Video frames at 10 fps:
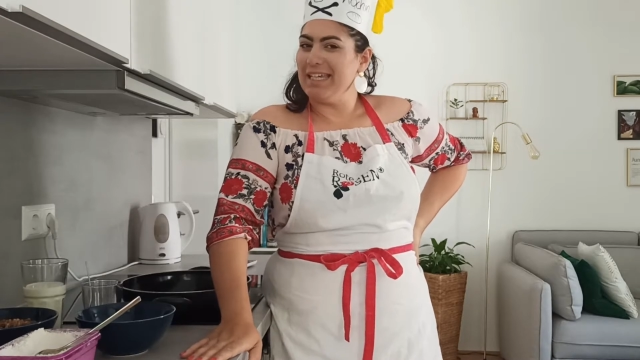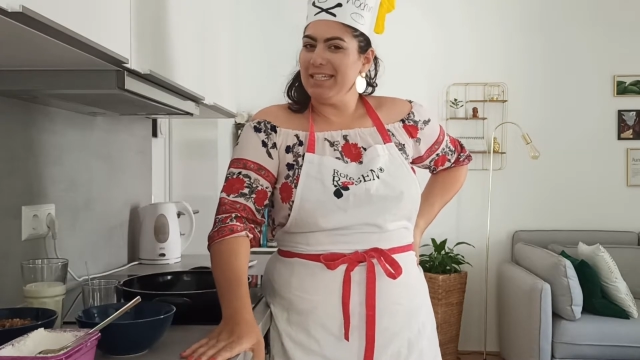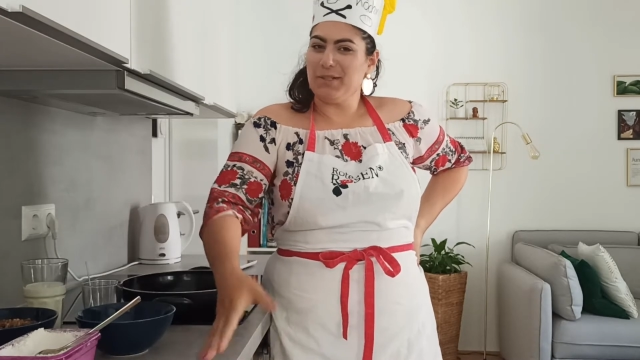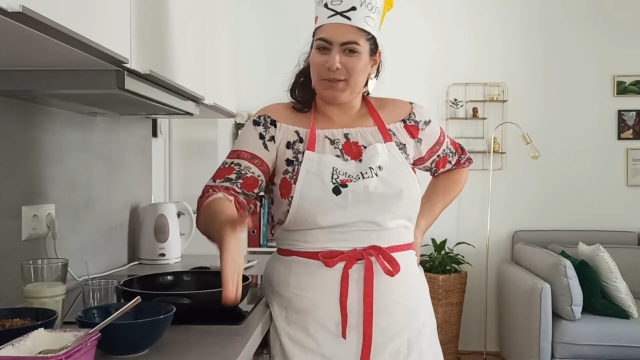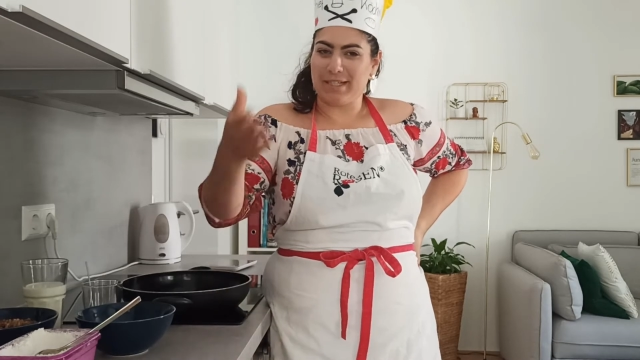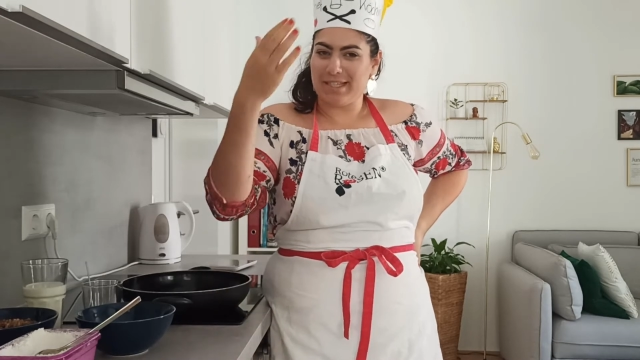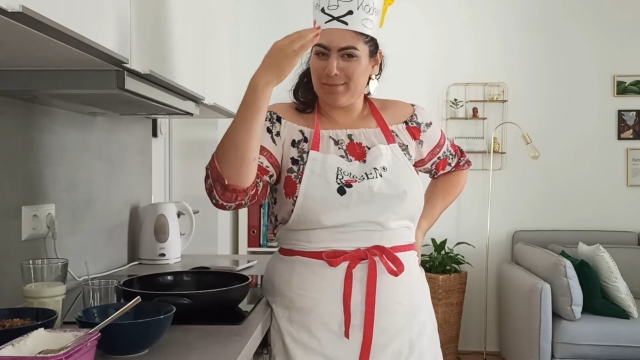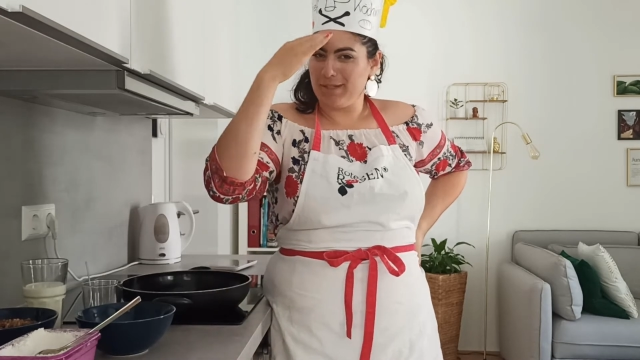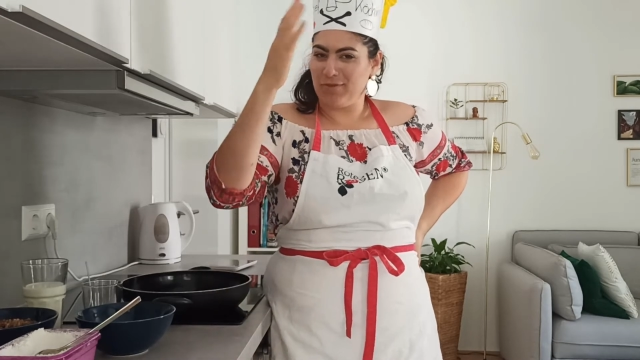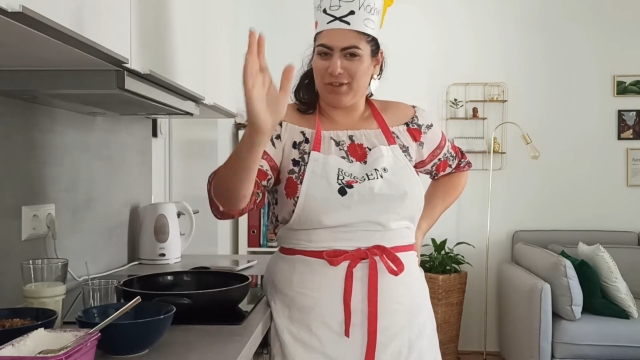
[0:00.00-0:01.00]
Ich
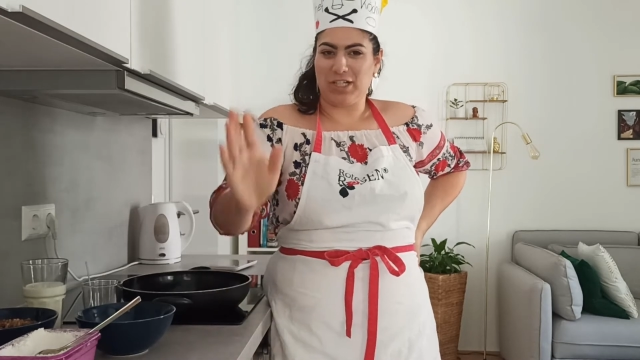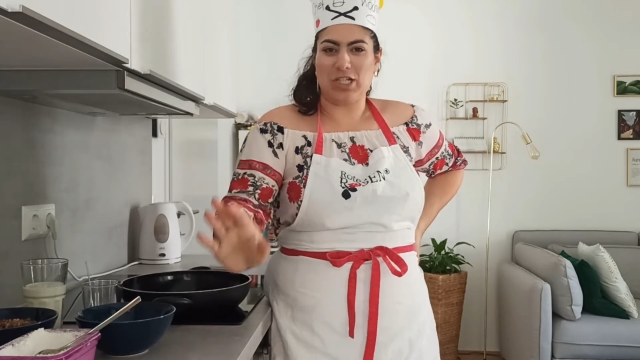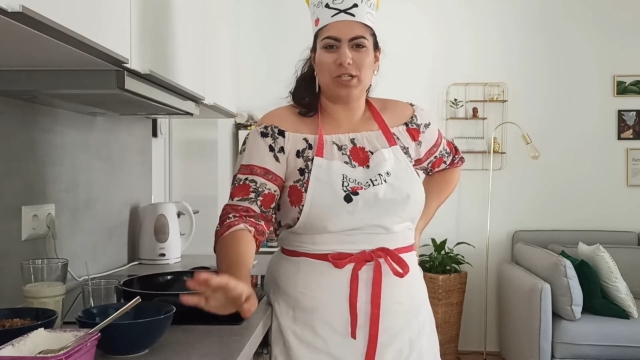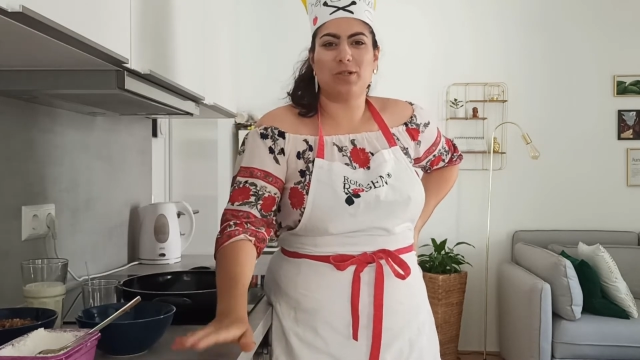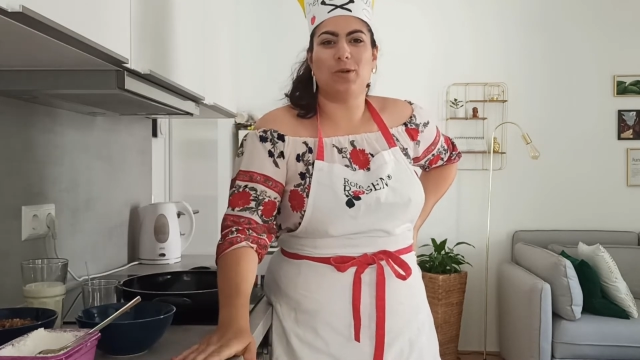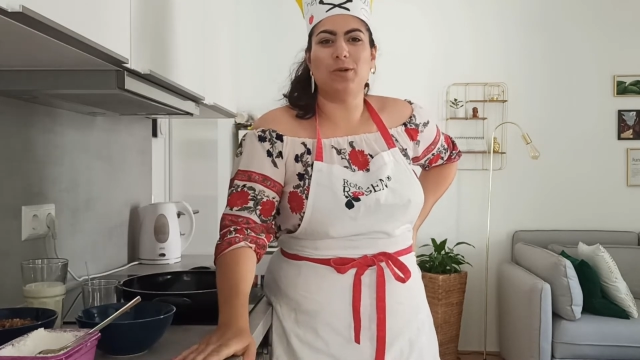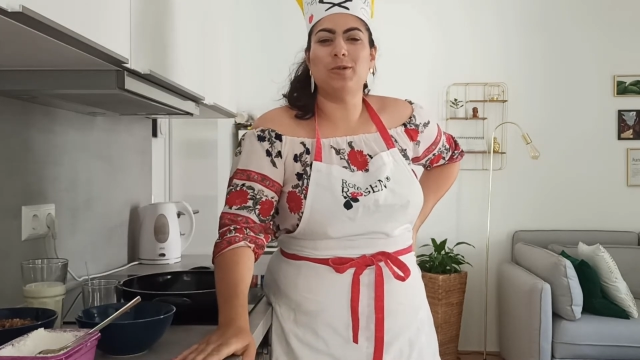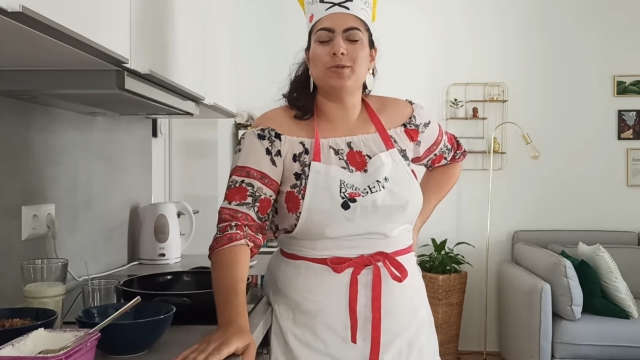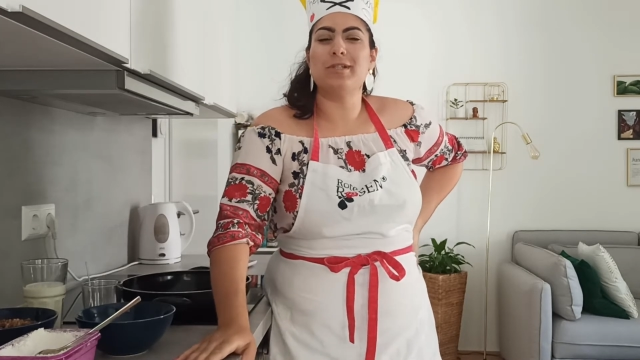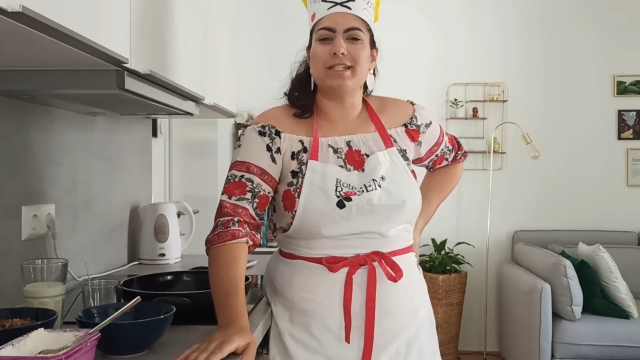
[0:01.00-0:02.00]
heute mit Fashion
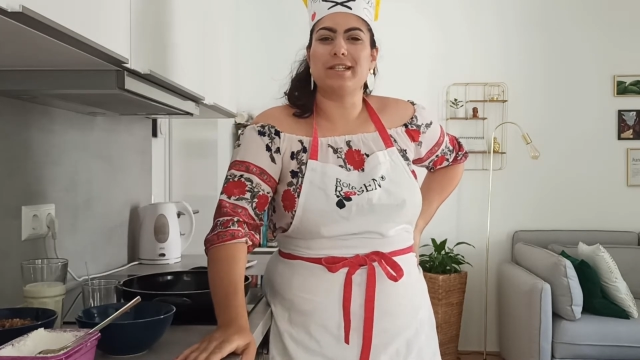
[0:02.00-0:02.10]
Kochhut.